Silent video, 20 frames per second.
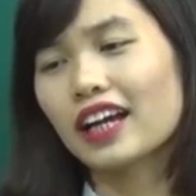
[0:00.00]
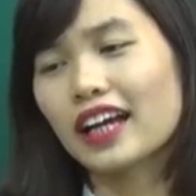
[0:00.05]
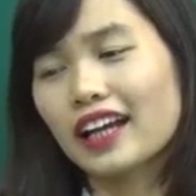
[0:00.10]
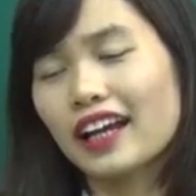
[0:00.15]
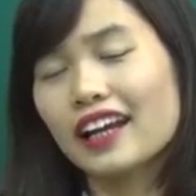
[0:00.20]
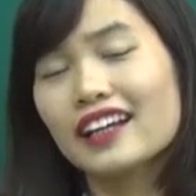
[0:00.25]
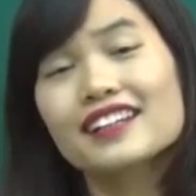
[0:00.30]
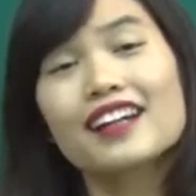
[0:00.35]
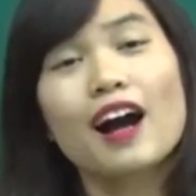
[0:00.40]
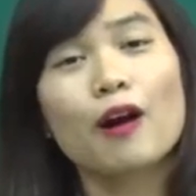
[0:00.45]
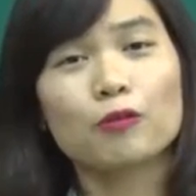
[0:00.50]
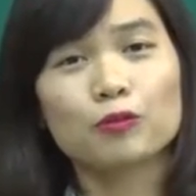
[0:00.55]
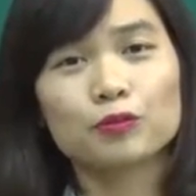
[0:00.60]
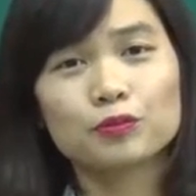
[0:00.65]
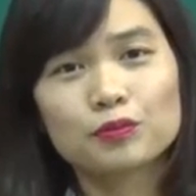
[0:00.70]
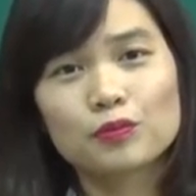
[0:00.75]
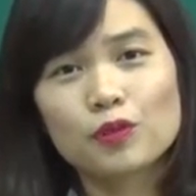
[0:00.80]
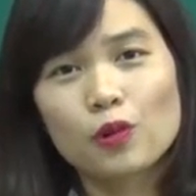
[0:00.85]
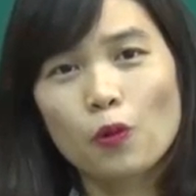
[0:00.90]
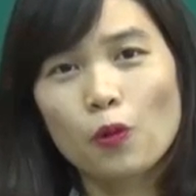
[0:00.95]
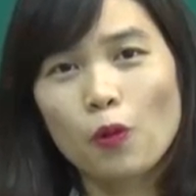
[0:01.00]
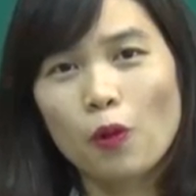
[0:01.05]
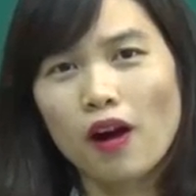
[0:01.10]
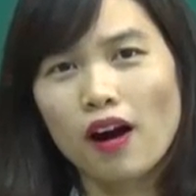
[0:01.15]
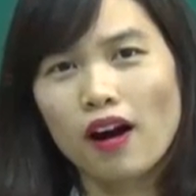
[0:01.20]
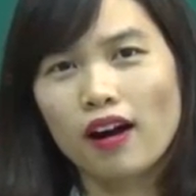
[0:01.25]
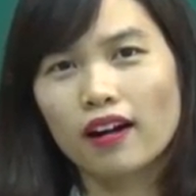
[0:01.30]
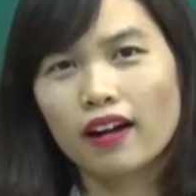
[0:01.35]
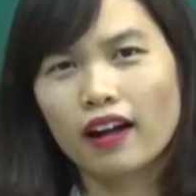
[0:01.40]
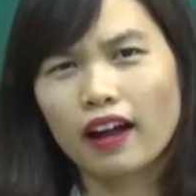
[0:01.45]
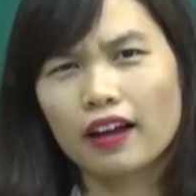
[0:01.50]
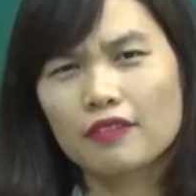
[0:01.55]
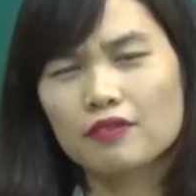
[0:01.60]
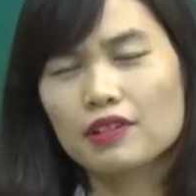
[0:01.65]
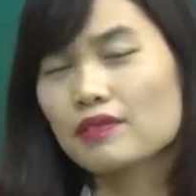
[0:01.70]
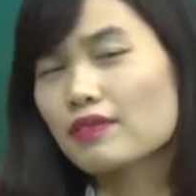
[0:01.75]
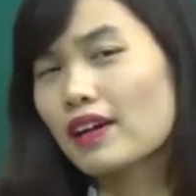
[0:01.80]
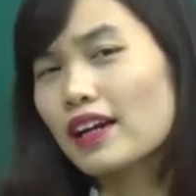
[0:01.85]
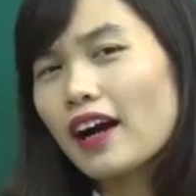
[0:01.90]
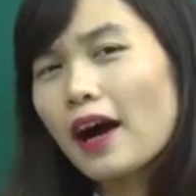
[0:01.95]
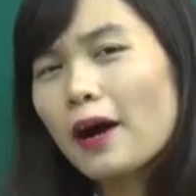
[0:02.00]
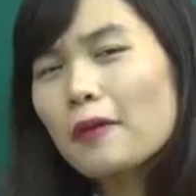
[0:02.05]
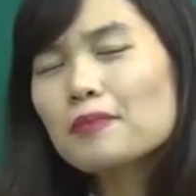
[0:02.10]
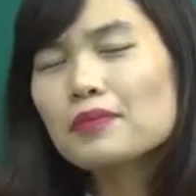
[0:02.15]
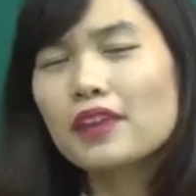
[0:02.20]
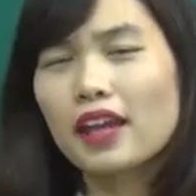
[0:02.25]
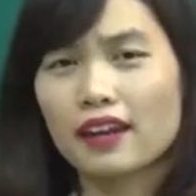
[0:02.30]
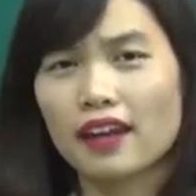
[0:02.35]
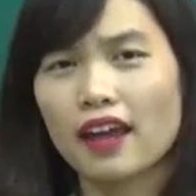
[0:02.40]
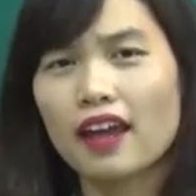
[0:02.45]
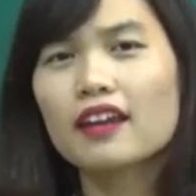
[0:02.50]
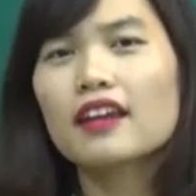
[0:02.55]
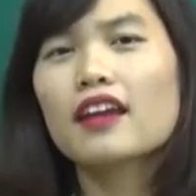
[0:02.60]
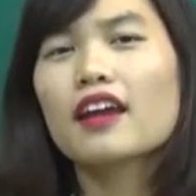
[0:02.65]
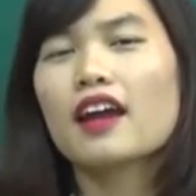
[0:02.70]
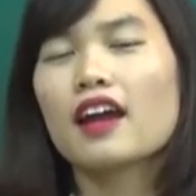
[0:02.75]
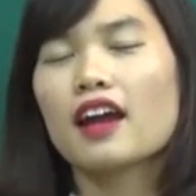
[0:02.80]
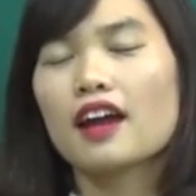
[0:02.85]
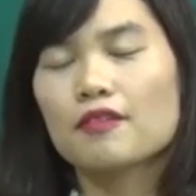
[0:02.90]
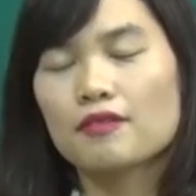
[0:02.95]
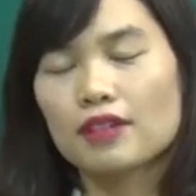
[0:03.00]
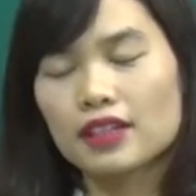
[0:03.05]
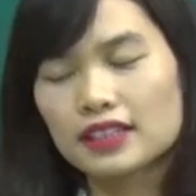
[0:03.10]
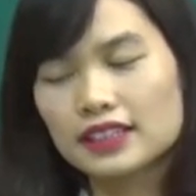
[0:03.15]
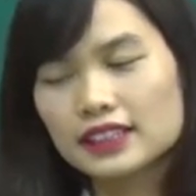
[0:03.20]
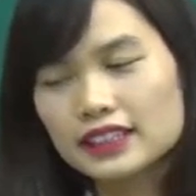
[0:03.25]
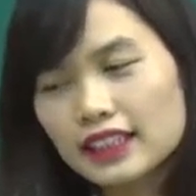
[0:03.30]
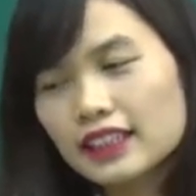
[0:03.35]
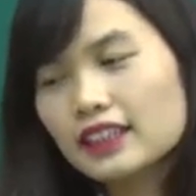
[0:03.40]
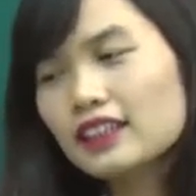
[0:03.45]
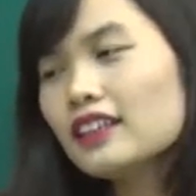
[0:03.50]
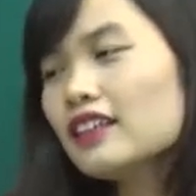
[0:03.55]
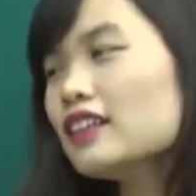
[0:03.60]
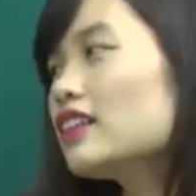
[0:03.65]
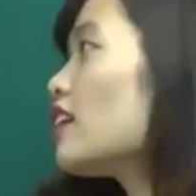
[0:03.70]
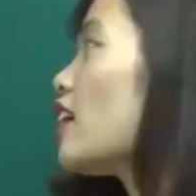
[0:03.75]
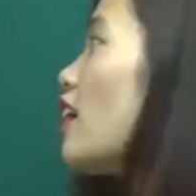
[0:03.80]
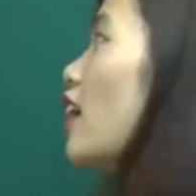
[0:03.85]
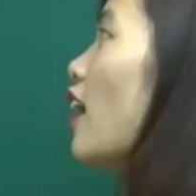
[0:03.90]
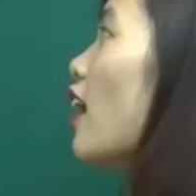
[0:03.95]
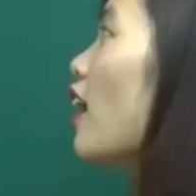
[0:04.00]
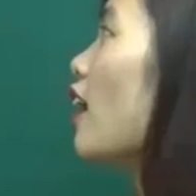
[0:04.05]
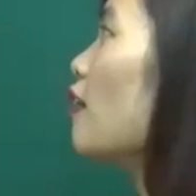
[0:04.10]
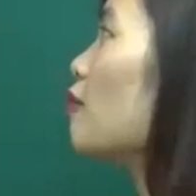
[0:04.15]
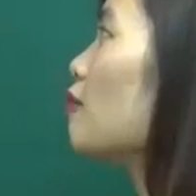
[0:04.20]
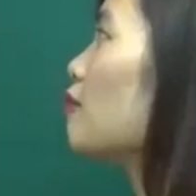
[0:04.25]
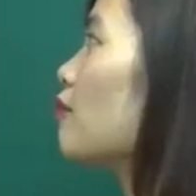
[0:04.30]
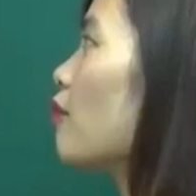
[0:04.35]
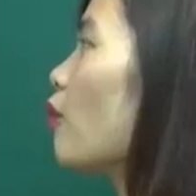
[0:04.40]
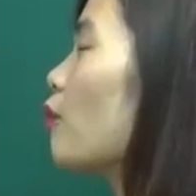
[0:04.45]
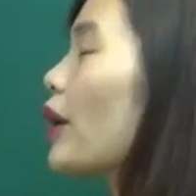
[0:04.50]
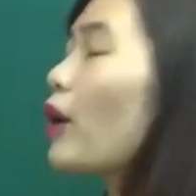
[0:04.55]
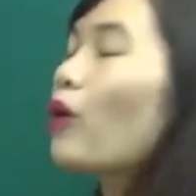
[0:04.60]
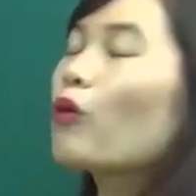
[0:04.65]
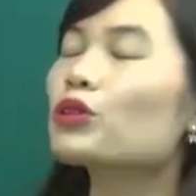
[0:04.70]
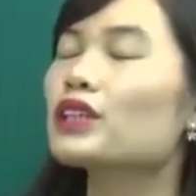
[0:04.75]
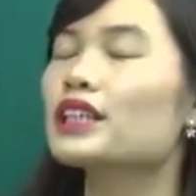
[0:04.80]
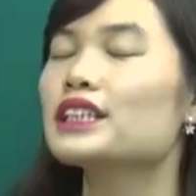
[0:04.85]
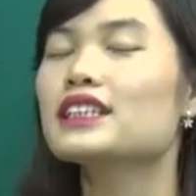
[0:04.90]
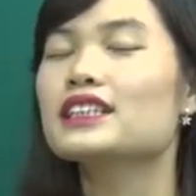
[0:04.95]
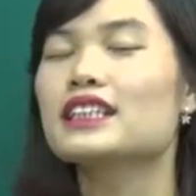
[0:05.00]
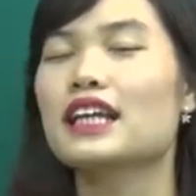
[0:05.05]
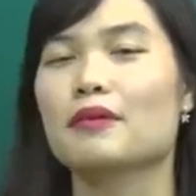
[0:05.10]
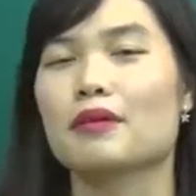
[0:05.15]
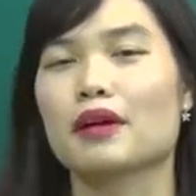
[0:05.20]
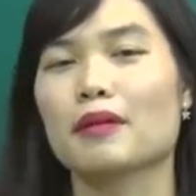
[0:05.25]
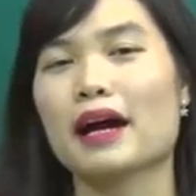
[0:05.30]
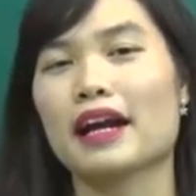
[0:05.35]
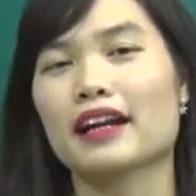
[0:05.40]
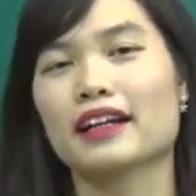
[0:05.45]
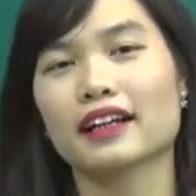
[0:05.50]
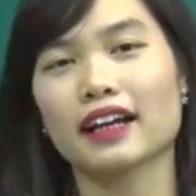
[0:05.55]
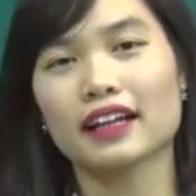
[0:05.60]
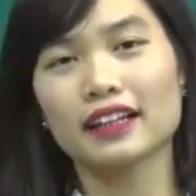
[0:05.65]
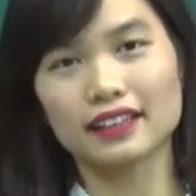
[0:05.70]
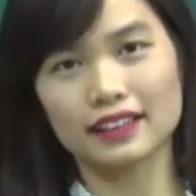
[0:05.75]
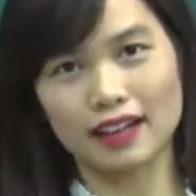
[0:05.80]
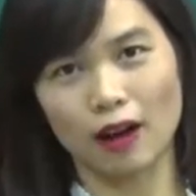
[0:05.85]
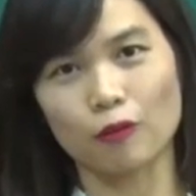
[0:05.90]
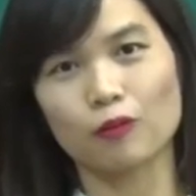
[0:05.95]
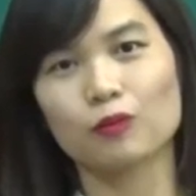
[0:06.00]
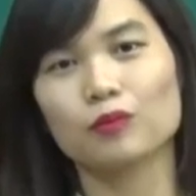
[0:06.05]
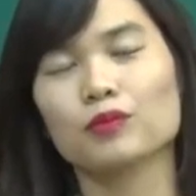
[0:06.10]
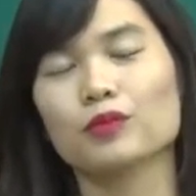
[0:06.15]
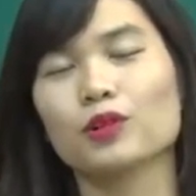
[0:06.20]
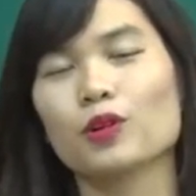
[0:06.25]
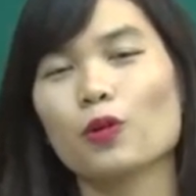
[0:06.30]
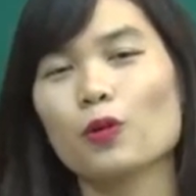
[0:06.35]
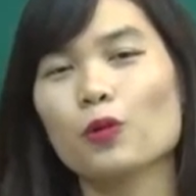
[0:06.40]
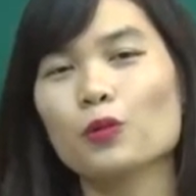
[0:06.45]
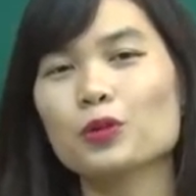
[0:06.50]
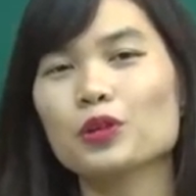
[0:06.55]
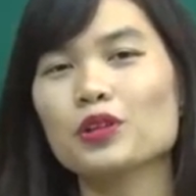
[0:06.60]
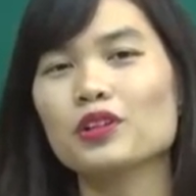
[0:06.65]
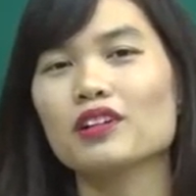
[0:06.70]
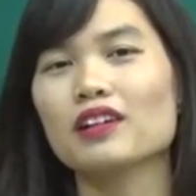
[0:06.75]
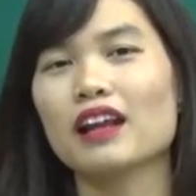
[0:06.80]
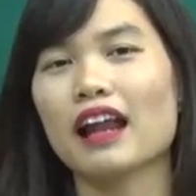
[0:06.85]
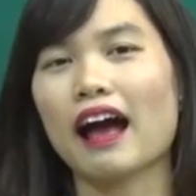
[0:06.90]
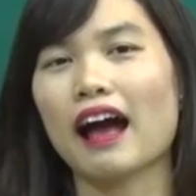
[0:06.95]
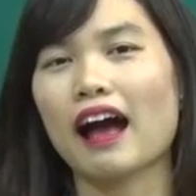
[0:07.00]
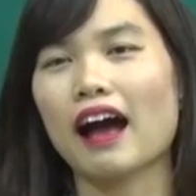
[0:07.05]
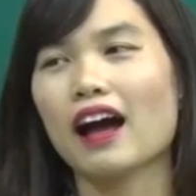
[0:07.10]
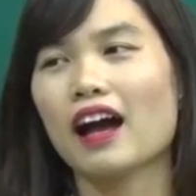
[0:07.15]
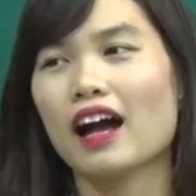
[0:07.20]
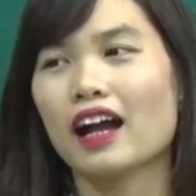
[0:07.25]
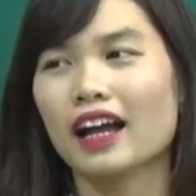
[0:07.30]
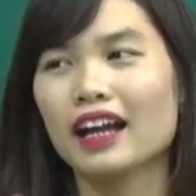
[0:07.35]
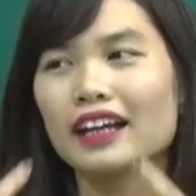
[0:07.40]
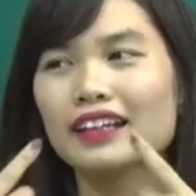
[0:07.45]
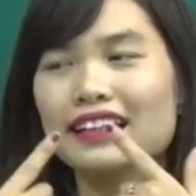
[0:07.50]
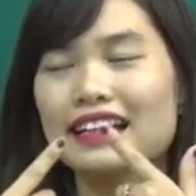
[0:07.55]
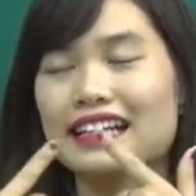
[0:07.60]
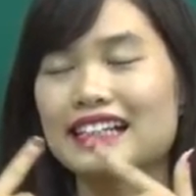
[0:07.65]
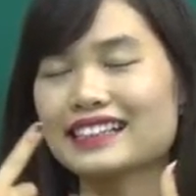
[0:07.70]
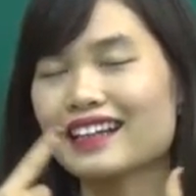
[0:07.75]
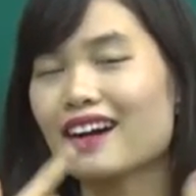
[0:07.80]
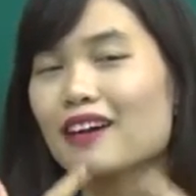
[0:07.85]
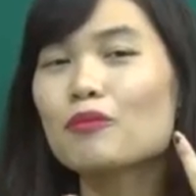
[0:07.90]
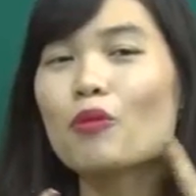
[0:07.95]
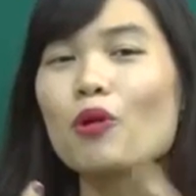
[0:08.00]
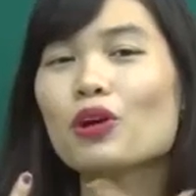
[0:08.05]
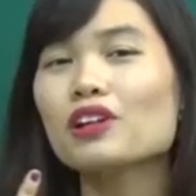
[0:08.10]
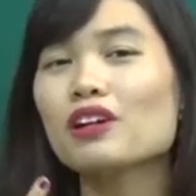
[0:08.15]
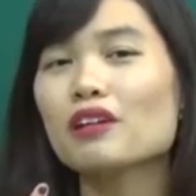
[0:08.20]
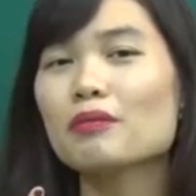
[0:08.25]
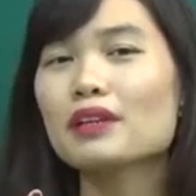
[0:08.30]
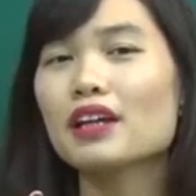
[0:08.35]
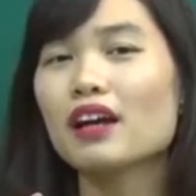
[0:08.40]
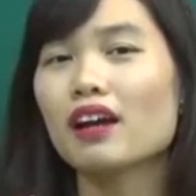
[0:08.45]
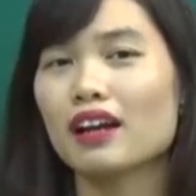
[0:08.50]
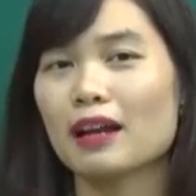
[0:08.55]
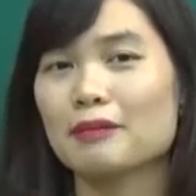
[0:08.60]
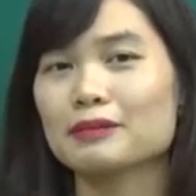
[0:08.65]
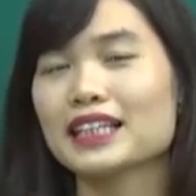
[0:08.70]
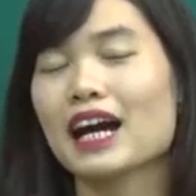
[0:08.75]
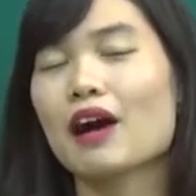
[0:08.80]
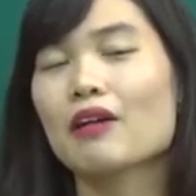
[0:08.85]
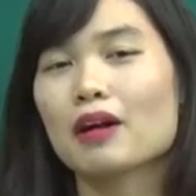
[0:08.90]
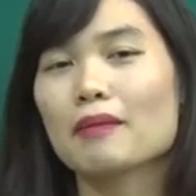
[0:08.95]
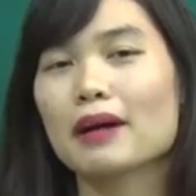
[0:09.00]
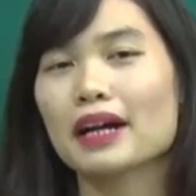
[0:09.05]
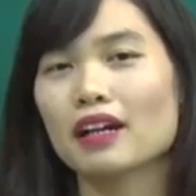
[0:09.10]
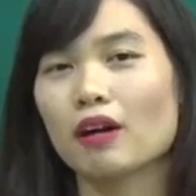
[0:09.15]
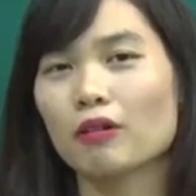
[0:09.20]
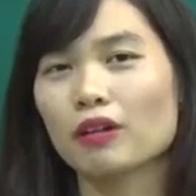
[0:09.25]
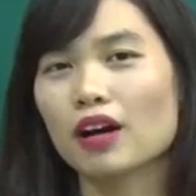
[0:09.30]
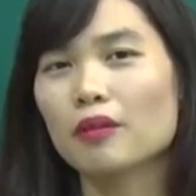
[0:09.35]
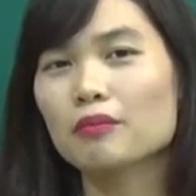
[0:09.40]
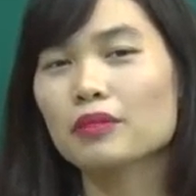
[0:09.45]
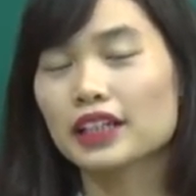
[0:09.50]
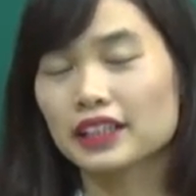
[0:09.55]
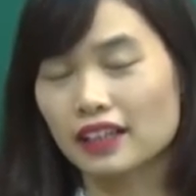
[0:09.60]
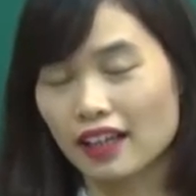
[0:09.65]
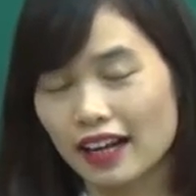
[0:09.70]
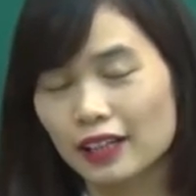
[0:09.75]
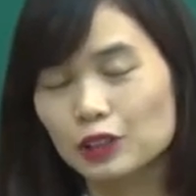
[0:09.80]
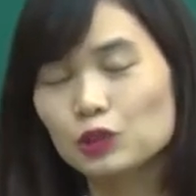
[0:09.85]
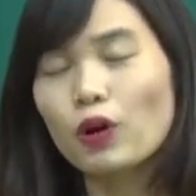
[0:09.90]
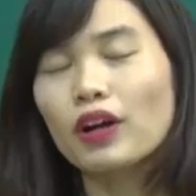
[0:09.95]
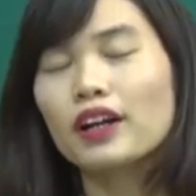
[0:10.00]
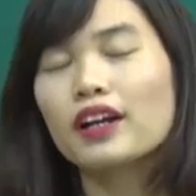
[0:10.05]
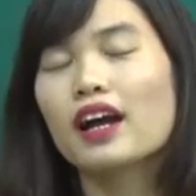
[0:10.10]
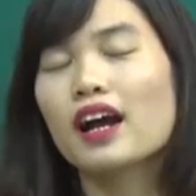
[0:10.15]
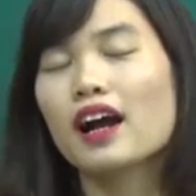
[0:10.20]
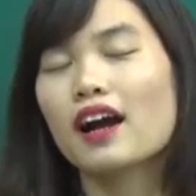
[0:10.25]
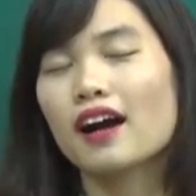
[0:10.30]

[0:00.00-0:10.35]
cái cách đọc của cái phần phát âm. Thế nên phần chính um, hôm nay cô sẽ chia sẻ với các bạn cách đọc, cũng như là cách để răng môi lưỡng miệng làm sao các bạn đọc âm đấy thật là chuẩn.